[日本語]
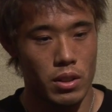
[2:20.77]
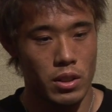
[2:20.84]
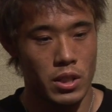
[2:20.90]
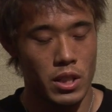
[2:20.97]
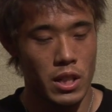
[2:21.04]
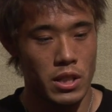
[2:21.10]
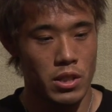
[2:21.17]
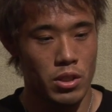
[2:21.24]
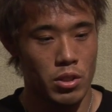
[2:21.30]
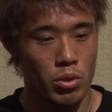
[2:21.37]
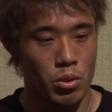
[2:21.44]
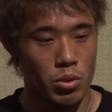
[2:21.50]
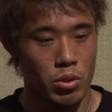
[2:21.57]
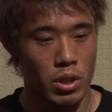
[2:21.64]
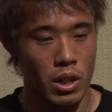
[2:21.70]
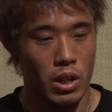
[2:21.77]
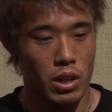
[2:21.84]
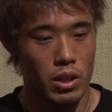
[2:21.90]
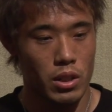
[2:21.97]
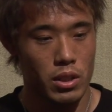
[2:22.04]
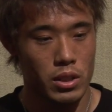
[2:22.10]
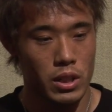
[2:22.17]
しやすいというか
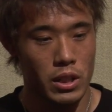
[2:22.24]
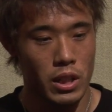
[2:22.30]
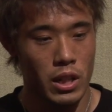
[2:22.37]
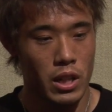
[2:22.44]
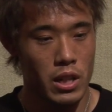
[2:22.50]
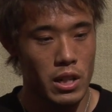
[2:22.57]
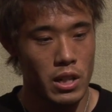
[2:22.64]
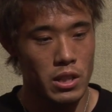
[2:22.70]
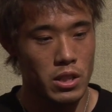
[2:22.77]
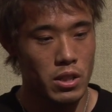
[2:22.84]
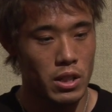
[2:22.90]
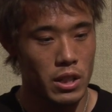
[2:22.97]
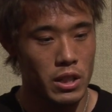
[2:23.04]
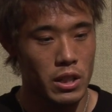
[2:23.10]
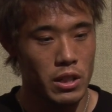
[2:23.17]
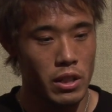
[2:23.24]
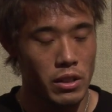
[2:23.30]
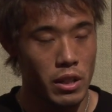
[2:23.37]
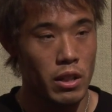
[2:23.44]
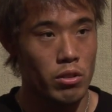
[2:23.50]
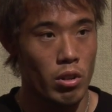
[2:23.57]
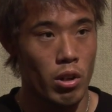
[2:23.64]
戦いやすい相手だ
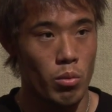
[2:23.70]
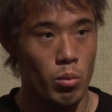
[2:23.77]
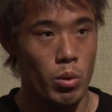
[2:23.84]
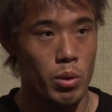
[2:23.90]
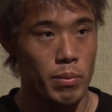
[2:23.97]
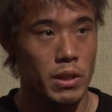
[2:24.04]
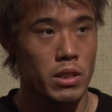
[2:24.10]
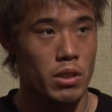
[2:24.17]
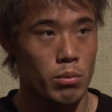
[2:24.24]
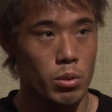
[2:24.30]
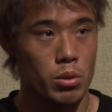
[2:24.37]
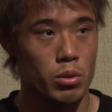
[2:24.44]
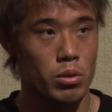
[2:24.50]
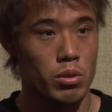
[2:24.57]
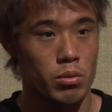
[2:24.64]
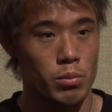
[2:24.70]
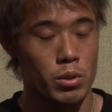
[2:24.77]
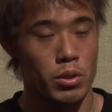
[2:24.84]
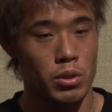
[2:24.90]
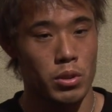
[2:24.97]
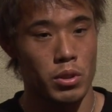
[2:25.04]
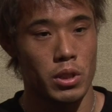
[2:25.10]
なとは思いますね僕
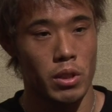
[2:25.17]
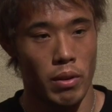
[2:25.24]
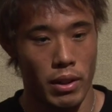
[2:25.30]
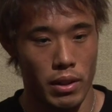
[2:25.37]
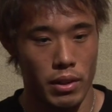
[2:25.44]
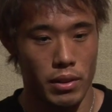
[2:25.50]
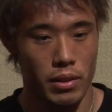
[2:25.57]
僕にとっては。